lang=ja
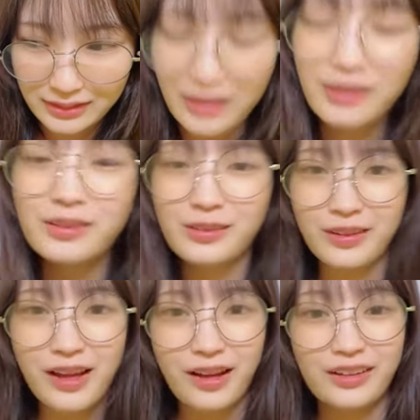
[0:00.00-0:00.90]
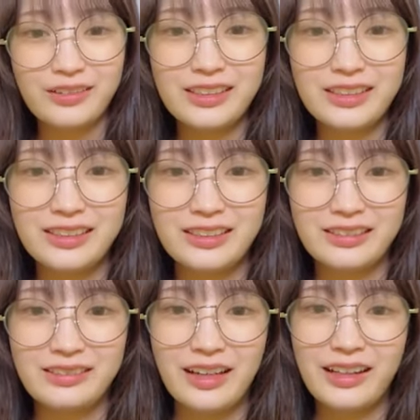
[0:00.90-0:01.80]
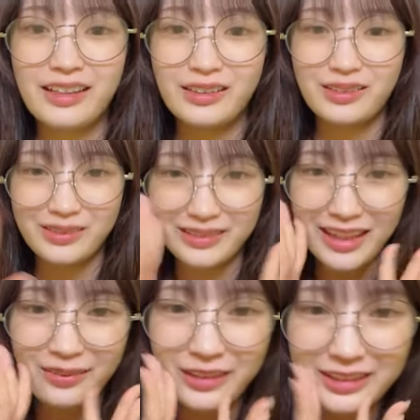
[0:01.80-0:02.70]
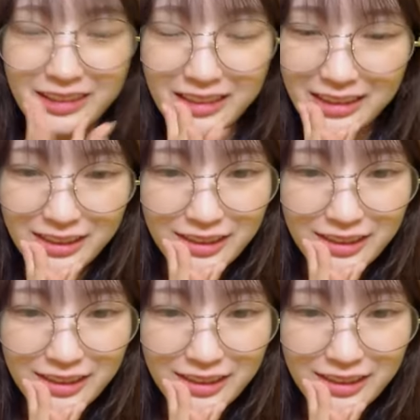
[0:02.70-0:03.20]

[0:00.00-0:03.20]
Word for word: されるのなんか嬉しいすごいありがとうございます